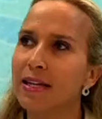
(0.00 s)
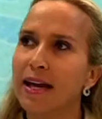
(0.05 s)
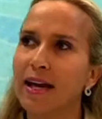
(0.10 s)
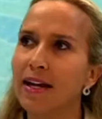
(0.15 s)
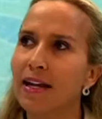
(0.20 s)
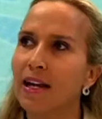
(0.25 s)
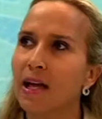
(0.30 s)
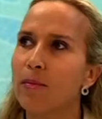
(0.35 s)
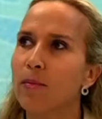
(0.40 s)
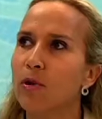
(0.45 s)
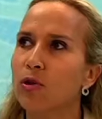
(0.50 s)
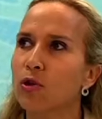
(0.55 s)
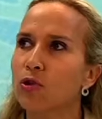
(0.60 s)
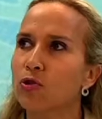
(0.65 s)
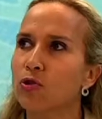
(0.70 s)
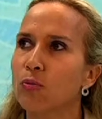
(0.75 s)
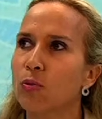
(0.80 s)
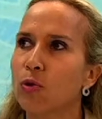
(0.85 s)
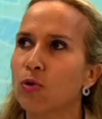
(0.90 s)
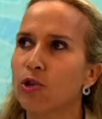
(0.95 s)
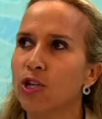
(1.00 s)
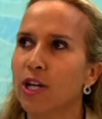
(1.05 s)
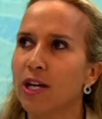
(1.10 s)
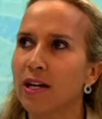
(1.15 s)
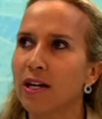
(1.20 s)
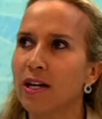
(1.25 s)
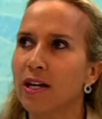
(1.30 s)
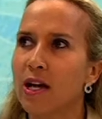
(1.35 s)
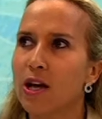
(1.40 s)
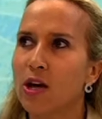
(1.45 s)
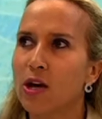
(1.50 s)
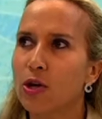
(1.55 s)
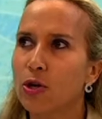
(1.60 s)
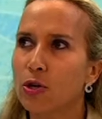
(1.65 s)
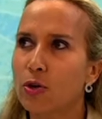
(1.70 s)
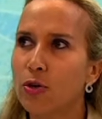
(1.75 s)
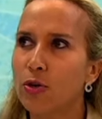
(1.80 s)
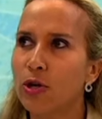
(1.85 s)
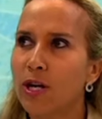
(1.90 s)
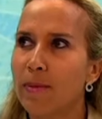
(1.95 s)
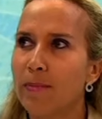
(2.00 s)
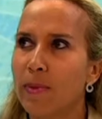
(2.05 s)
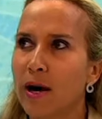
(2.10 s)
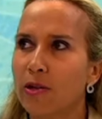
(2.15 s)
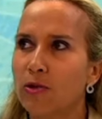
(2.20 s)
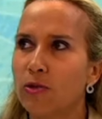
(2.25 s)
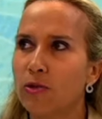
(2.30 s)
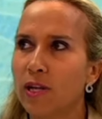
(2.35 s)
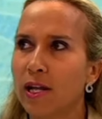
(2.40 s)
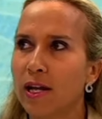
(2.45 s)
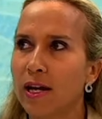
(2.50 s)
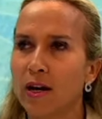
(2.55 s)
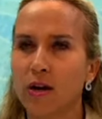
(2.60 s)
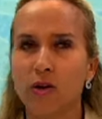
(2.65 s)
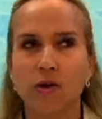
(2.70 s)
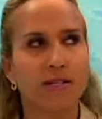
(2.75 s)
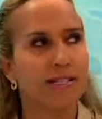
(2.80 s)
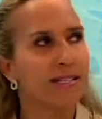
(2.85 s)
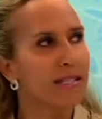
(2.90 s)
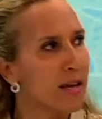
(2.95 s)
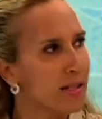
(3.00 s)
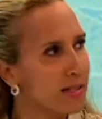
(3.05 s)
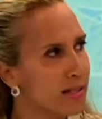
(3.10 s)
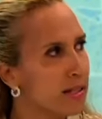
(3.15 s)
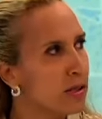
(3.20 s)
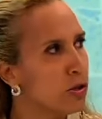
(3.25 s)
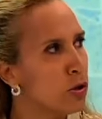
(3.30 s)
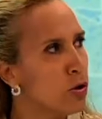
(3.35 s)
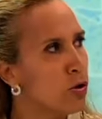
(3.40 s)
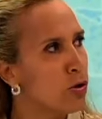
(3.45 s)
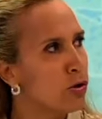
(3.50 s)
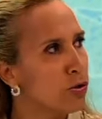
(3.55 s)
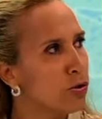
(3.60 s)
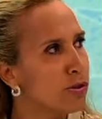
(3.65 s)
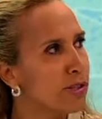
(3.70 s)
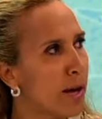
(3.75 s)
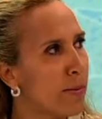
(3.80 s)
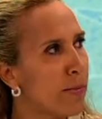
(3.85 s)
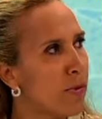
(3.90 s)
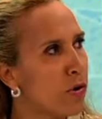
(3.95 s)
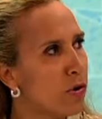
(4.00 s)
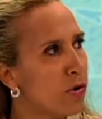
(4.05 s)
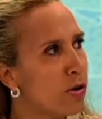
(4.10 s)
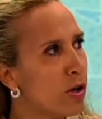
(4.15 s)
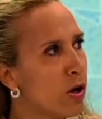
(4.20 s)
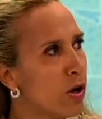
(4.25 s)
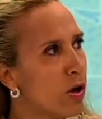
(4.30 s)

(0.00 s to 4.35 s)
très clairement dans ce projet, que les partenaires syndicaux, notamment,